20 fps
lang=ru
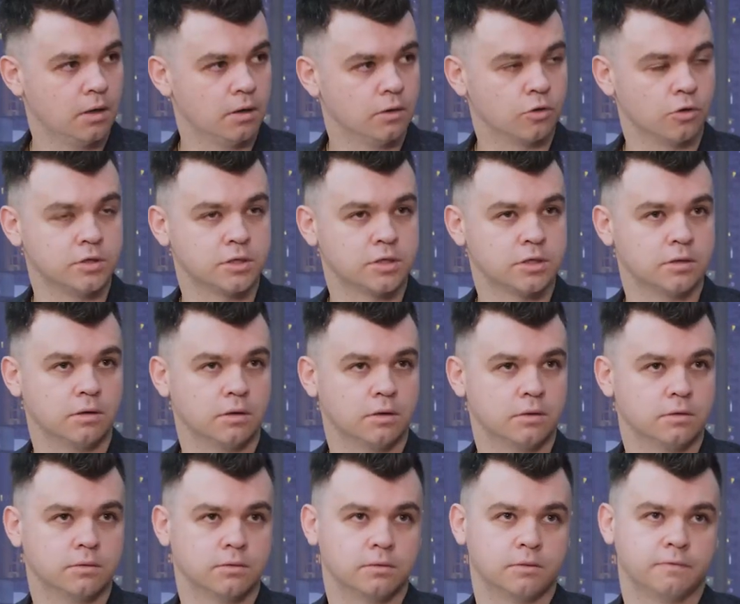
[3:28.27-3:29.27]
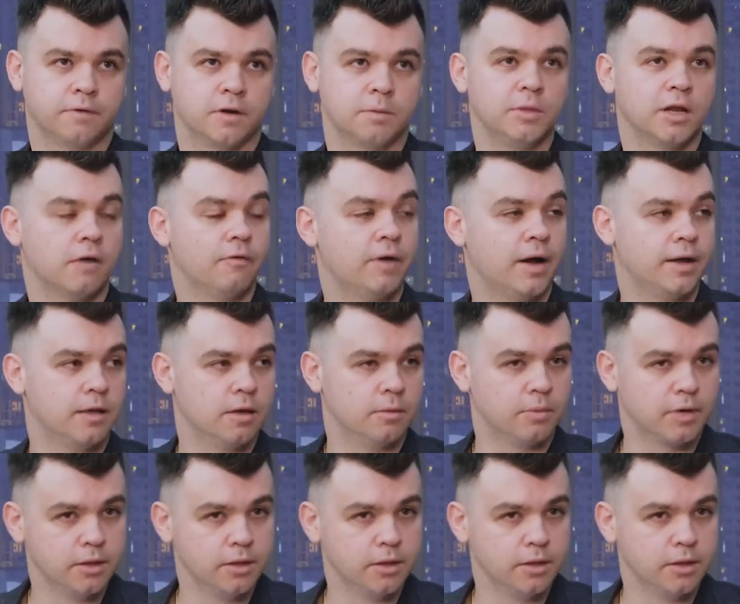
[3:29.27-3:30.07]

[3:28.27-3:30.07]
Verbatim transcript: то есть формированием